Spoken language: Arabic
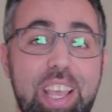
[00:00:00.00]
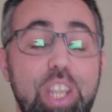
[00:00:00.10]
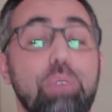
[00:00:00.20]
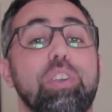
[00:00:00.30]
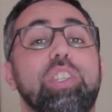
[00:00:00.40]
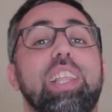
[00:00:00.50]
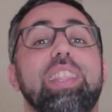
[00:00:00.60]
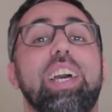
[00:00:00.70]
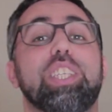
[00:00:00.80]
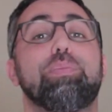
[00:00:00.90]
اليوم ان شاء
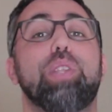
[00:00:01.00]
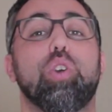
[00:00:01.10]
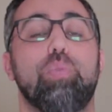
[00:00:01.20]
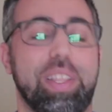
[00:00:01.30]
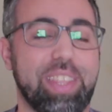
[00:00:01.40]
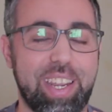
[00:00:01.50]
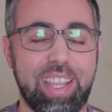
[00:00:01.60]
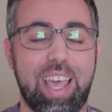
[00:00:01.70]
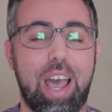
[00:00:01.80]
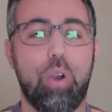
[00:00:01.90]
الله جبنا لكم واحد
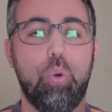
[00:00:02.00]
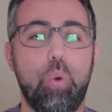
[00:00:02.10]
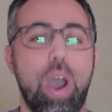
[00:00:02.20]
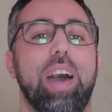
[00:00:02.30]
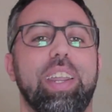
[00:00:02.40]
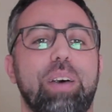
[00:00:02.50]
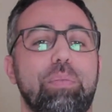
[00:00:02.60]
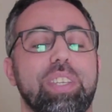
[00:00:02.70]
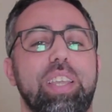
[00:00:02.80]
الطريقه واعره باش